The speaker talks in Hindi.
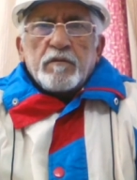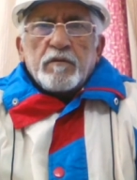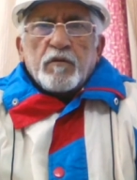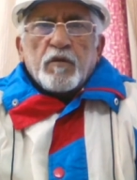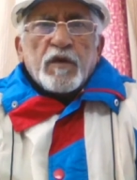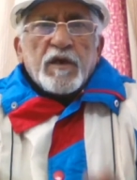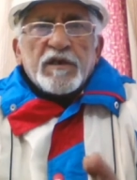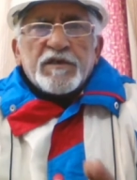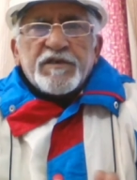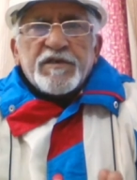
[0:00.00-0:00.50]

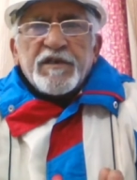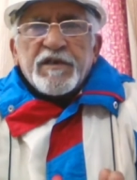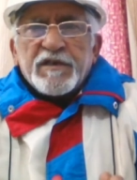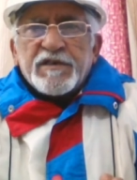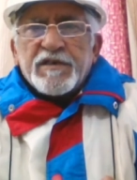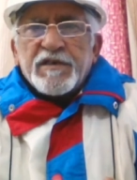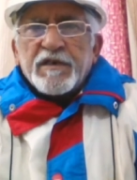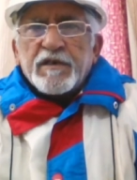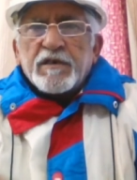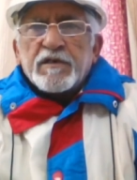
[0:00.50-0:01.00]
और अच्छे
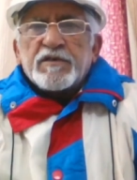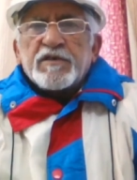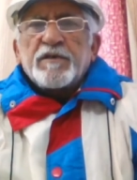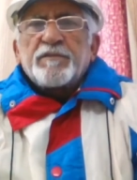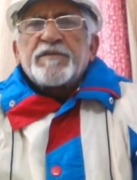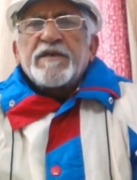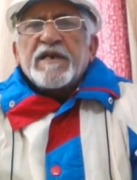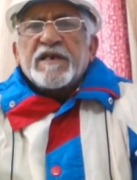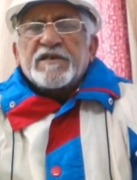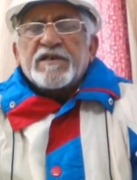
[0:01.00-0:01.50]
अच्छे
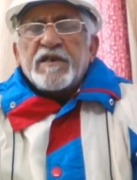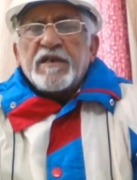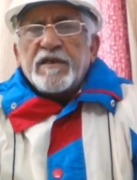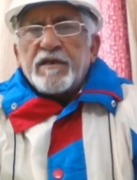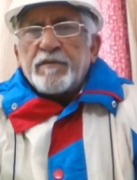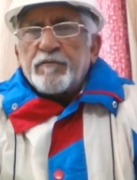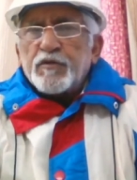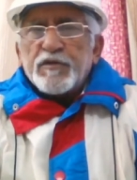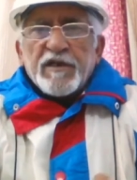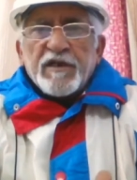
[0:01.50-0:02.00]
सब्जेक्ट्स
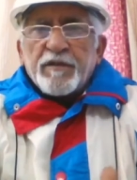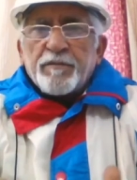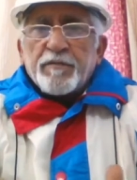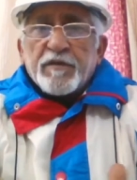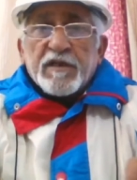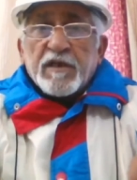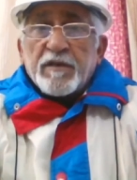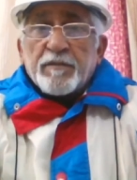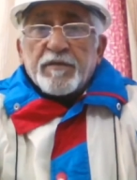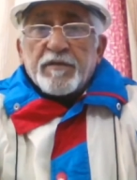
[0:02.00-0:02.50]
लें मुझे नहीं
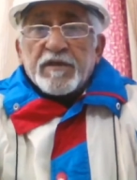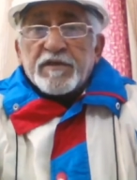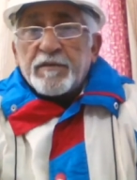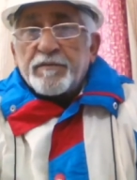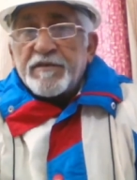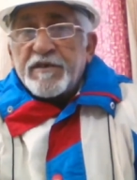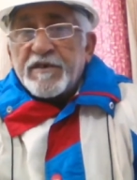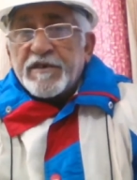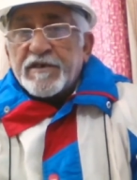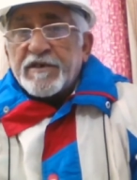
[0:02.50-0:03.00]
पता आपका
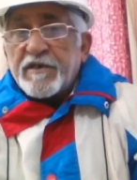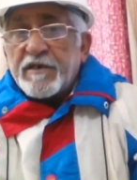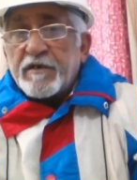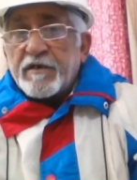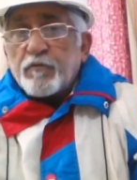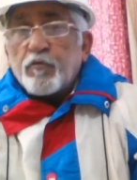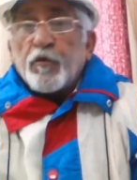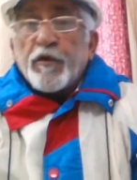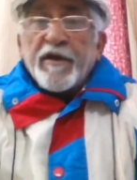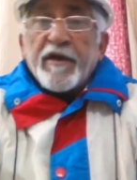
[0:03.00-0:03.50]
सब्जेक्ट क्या
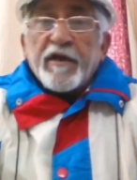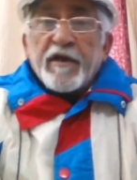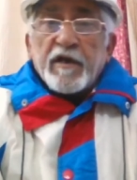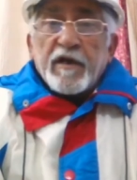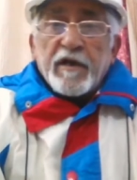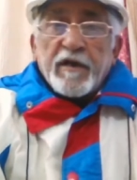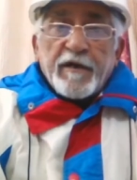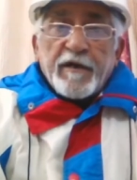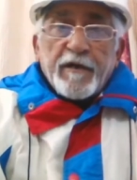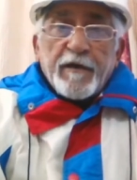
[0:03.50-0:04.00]
है कुकिंग
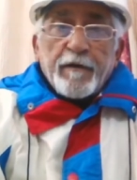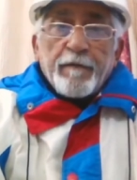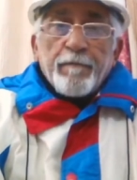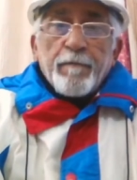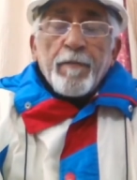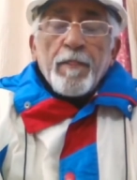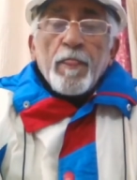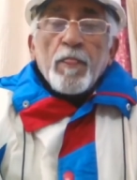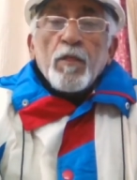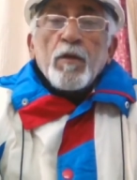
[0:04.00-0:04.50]
का है
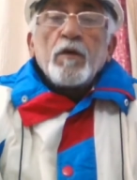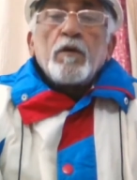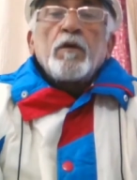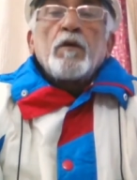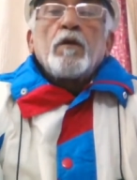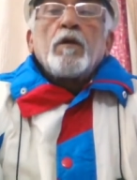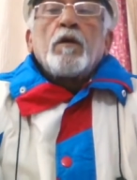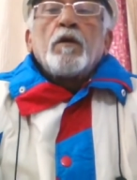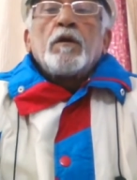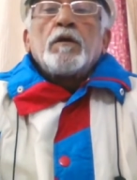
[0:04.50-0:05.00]

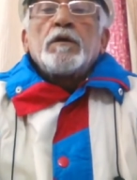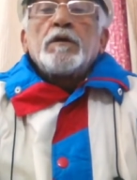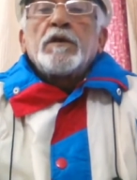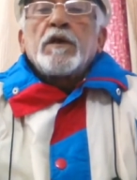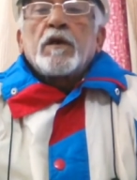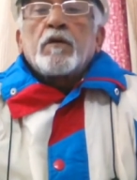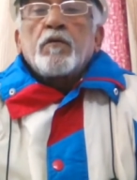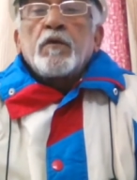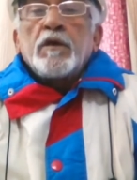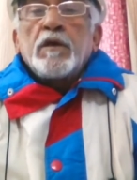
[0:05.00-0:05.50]

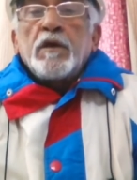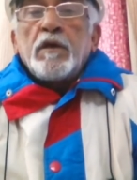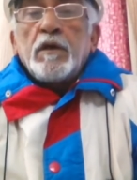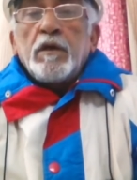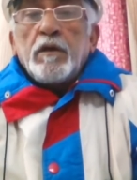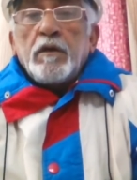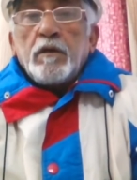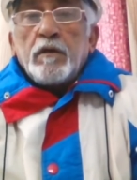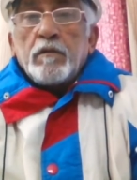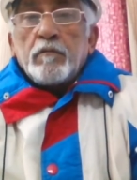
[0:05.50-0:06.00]
या कोई
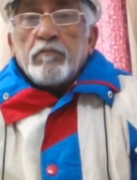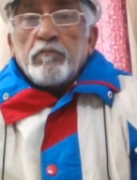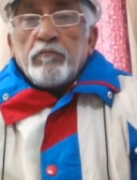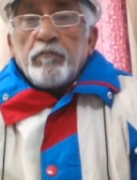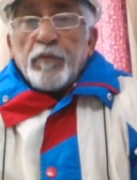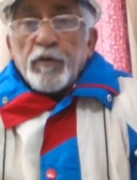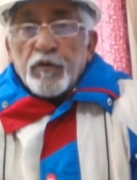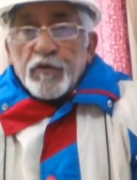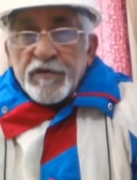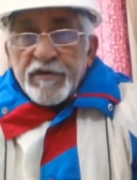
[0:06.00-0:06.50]

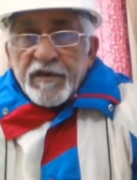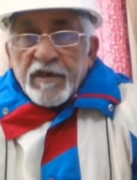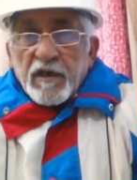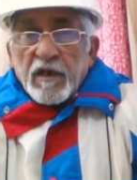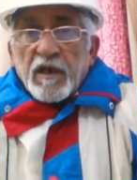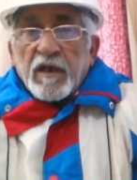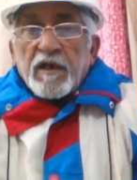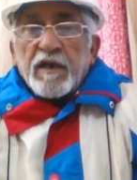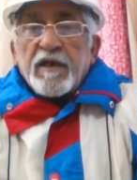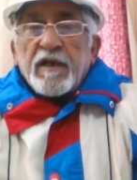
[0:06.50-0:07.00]

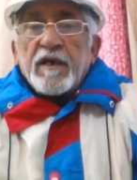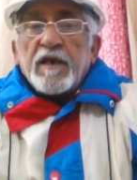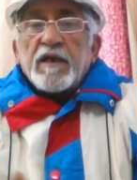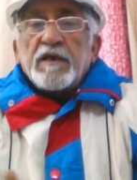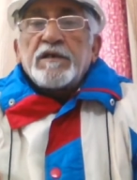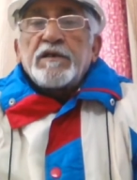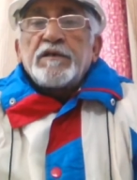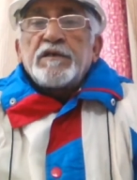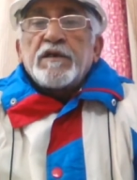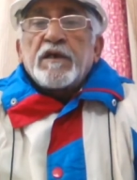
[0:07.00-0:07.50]
म्यूज़िकल
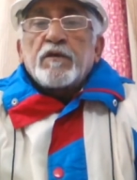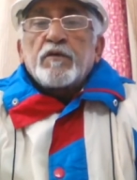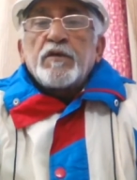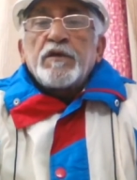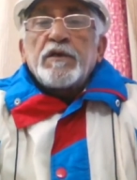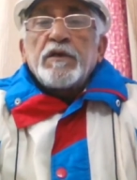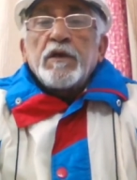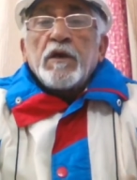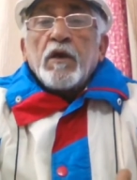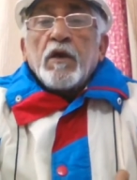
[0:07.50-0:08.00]
है या
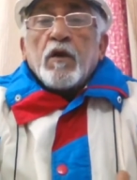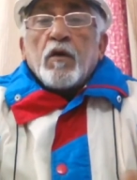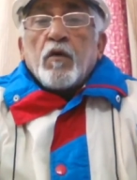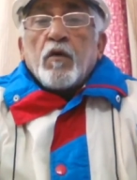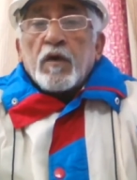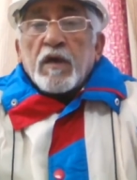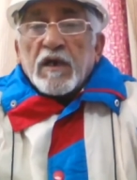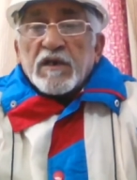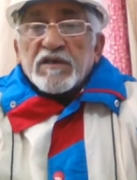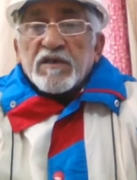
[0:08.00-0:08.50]
कोई
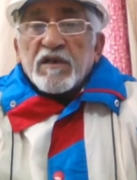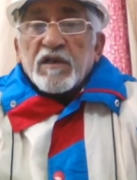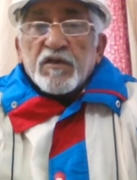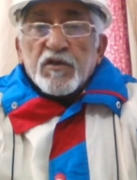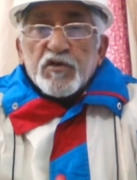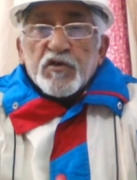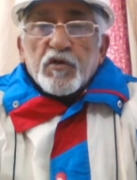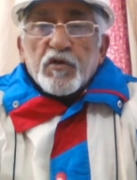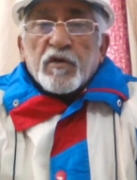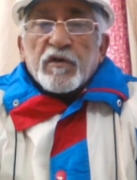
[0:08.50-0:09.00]
और आजकल
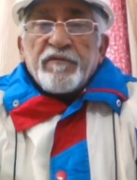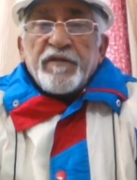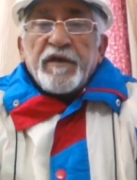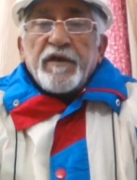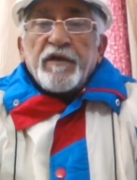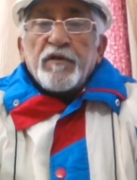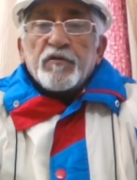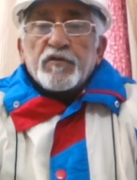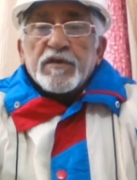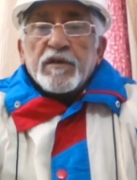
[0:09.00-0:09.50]
तो शॉर्ट
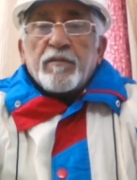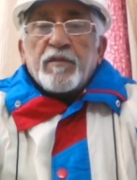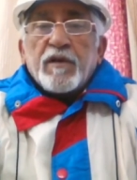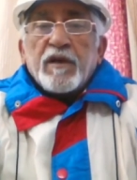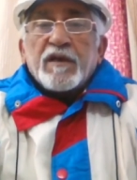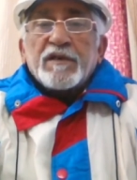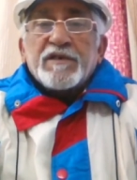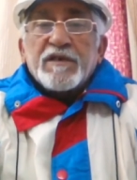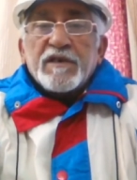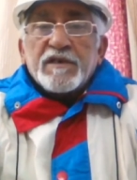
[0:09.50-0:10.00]
वीडियोस का
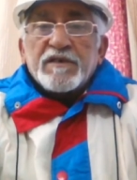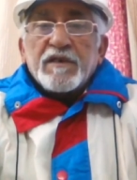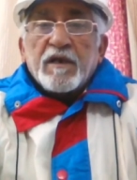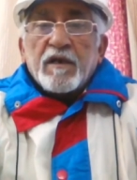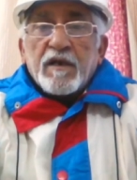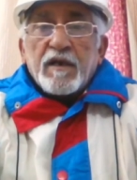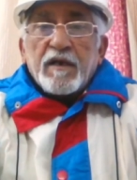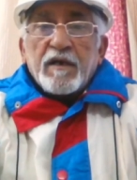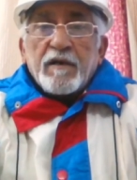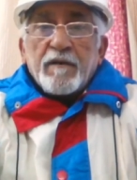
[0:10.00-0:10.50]
बड़ा अच्छा चल
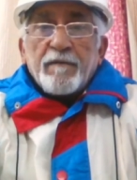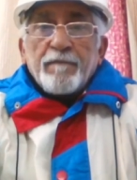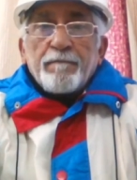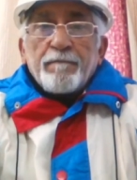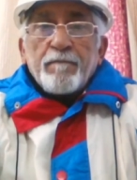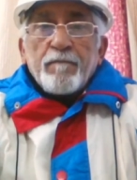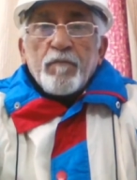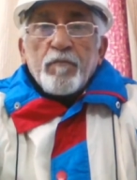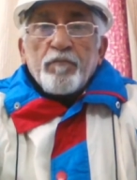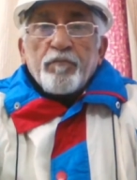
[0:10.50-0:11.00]
रहा
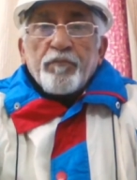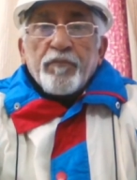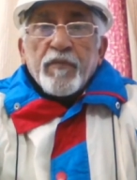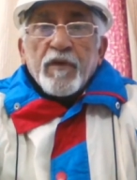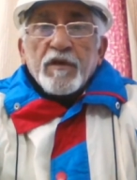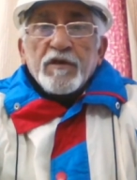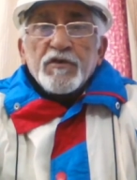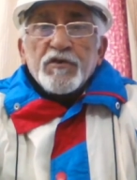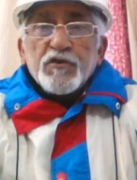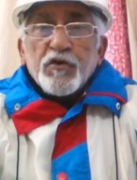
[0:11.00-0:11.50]

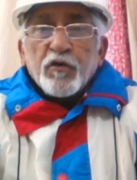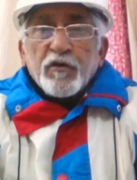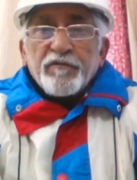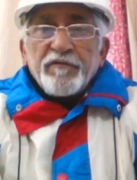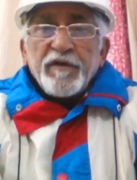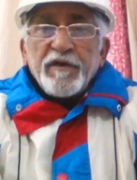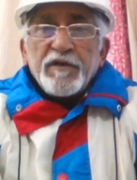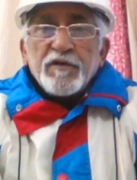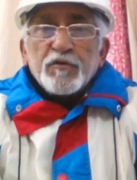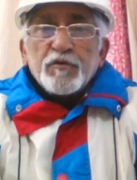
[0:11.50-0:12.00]
है शॉर्ट
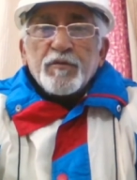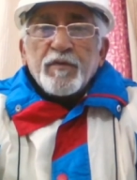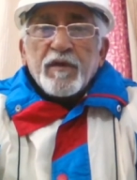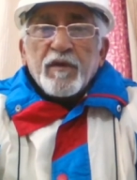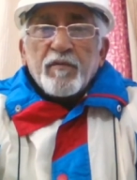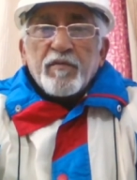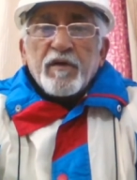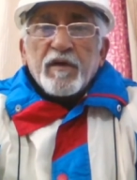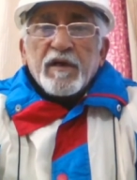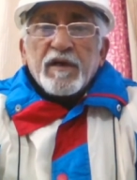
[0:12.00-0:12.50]
वीडियोस
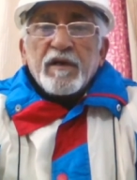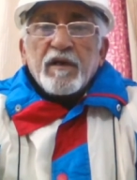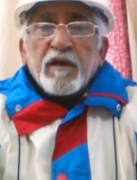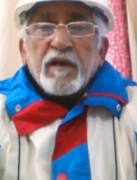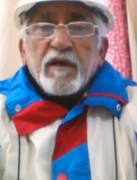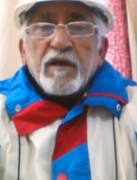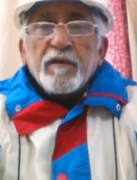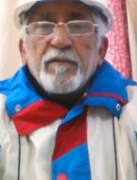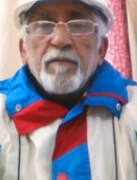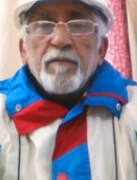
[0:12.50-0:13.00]
बना बना के डालें